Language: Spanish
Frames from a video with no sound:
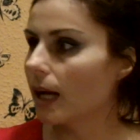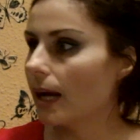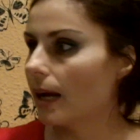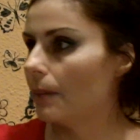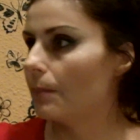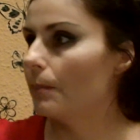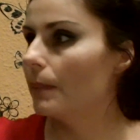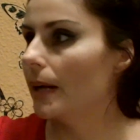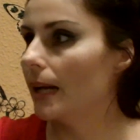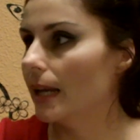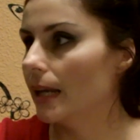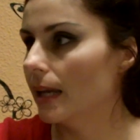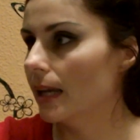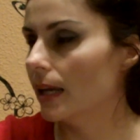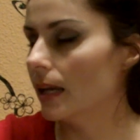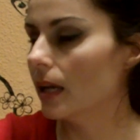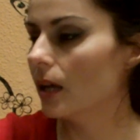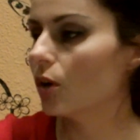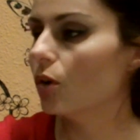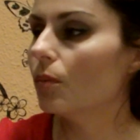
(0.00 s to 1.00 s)
Ah, vale.
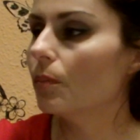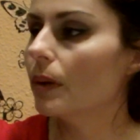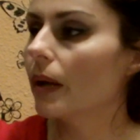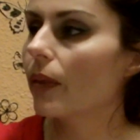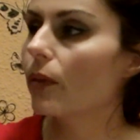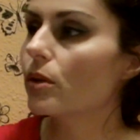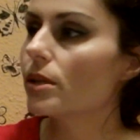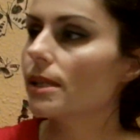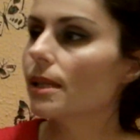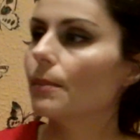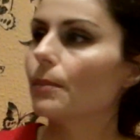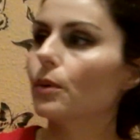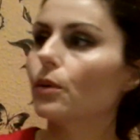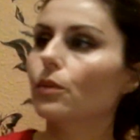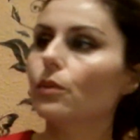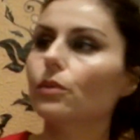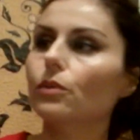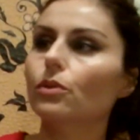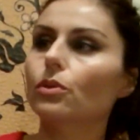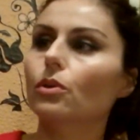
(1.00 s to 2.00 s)
He comprado este
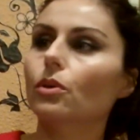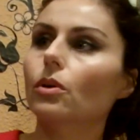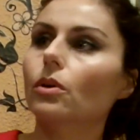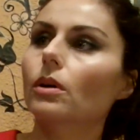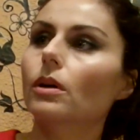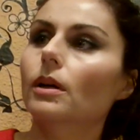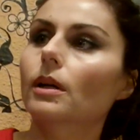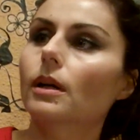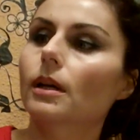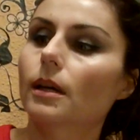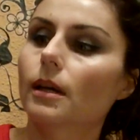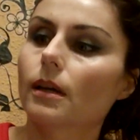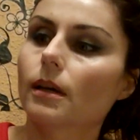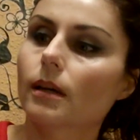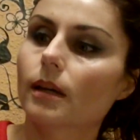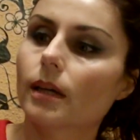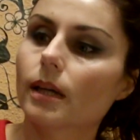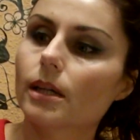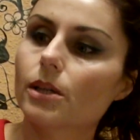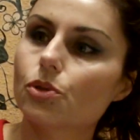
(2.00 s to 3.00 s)
producto,
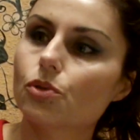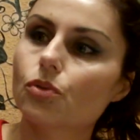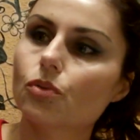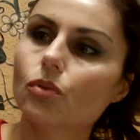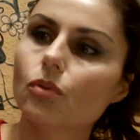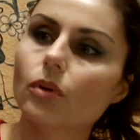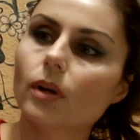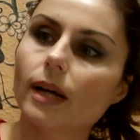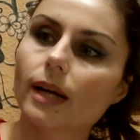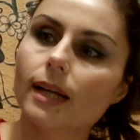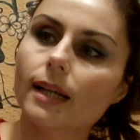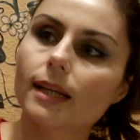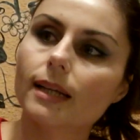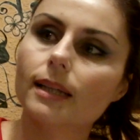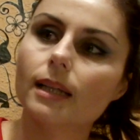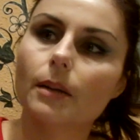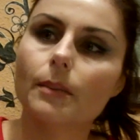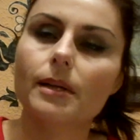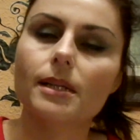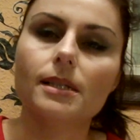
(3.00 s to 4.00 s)
que es un gel
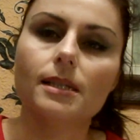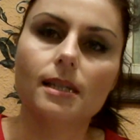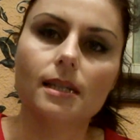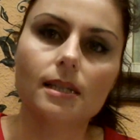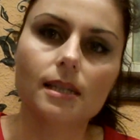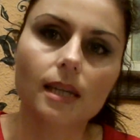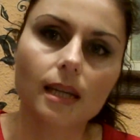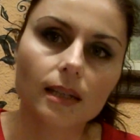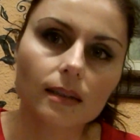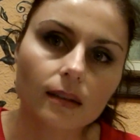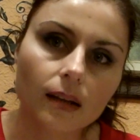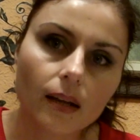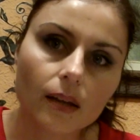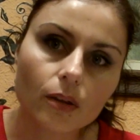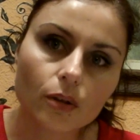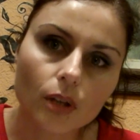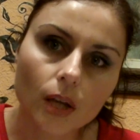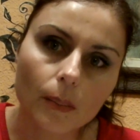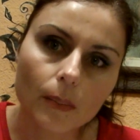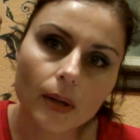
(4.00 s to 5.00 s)
quitamanchas que han
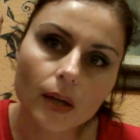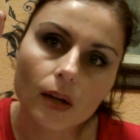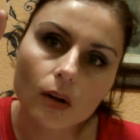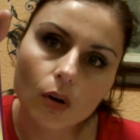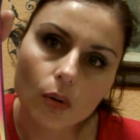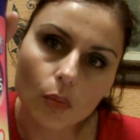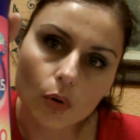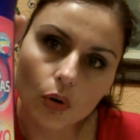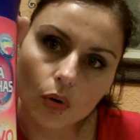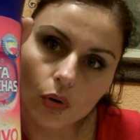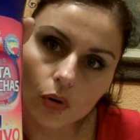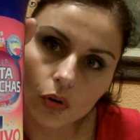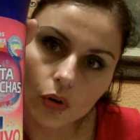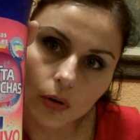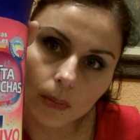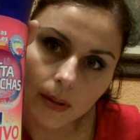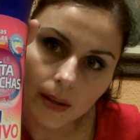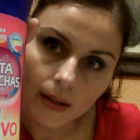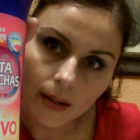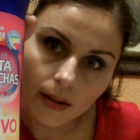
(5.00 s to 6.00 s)
traído también como
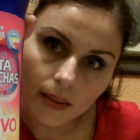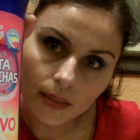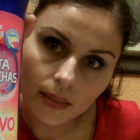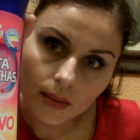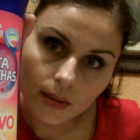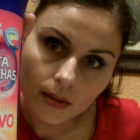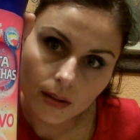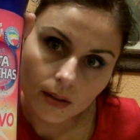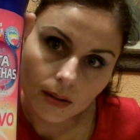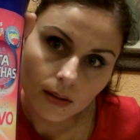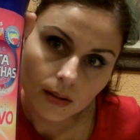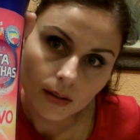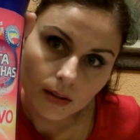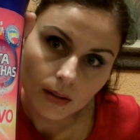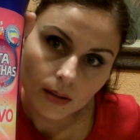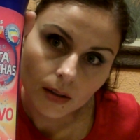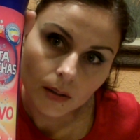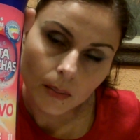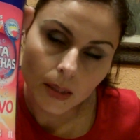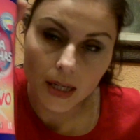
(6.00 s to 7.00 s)
novedad.
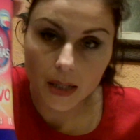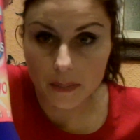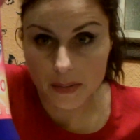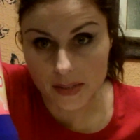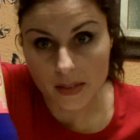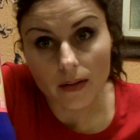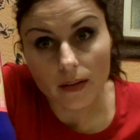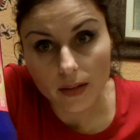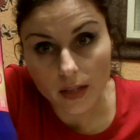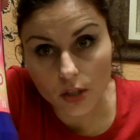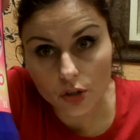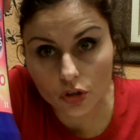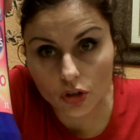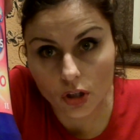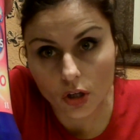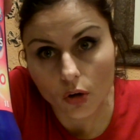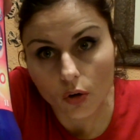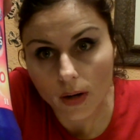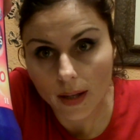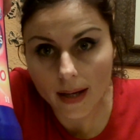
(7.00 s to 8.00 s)
¿Vale? A pesar de que yo
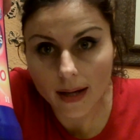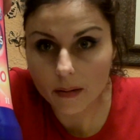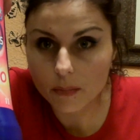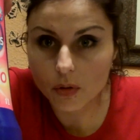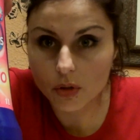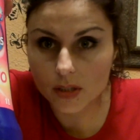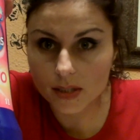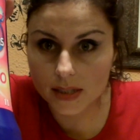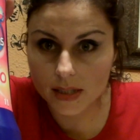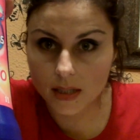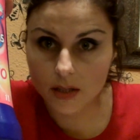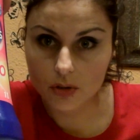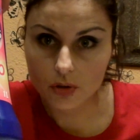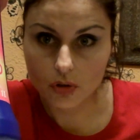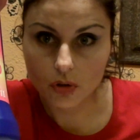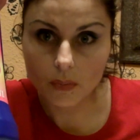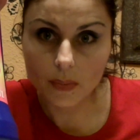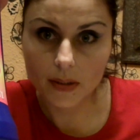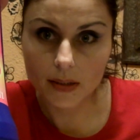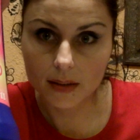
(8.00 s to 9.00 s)
tengo el jabón este que os
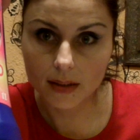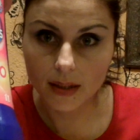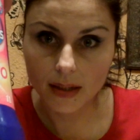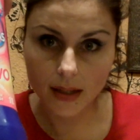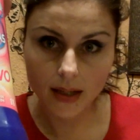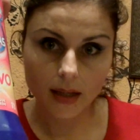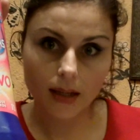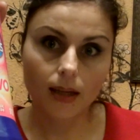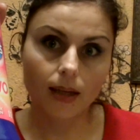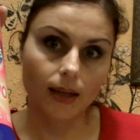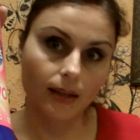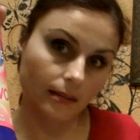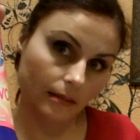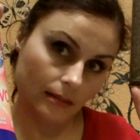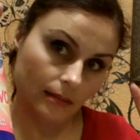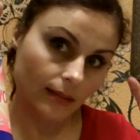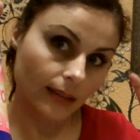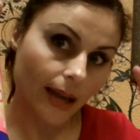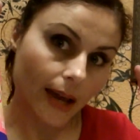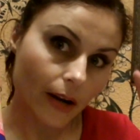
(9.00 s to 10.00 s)
comenté
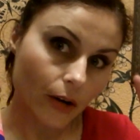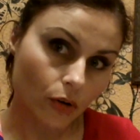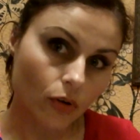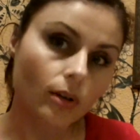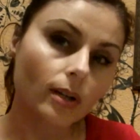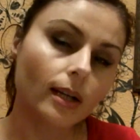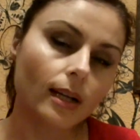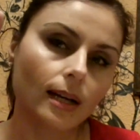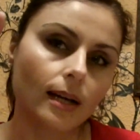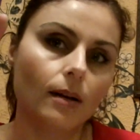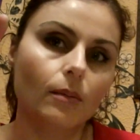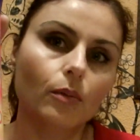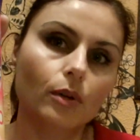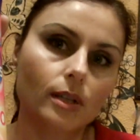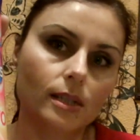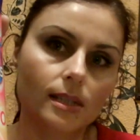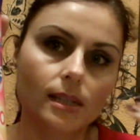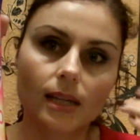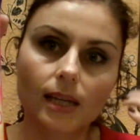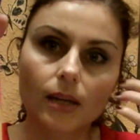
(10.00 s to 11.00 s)
en tarro, el
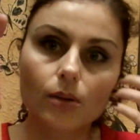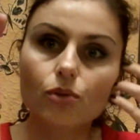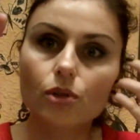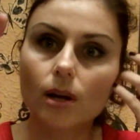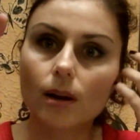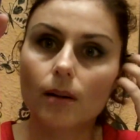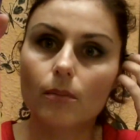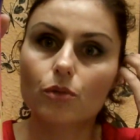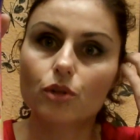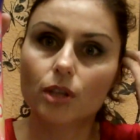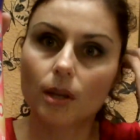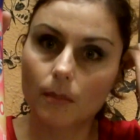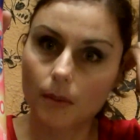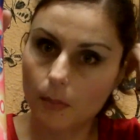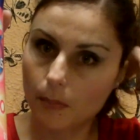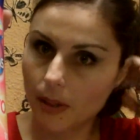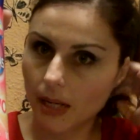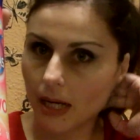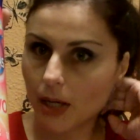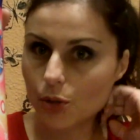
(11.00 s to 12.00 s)
jabón este que usábamos
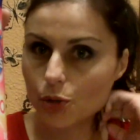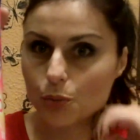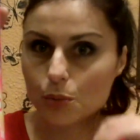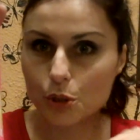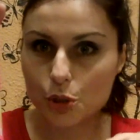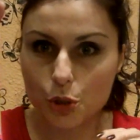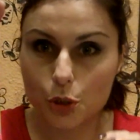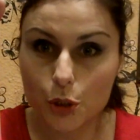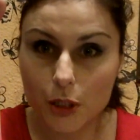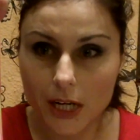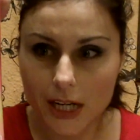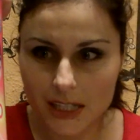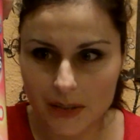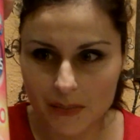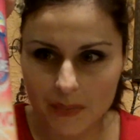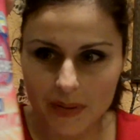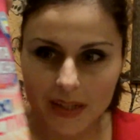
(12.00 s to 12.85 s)
también para los bichos de las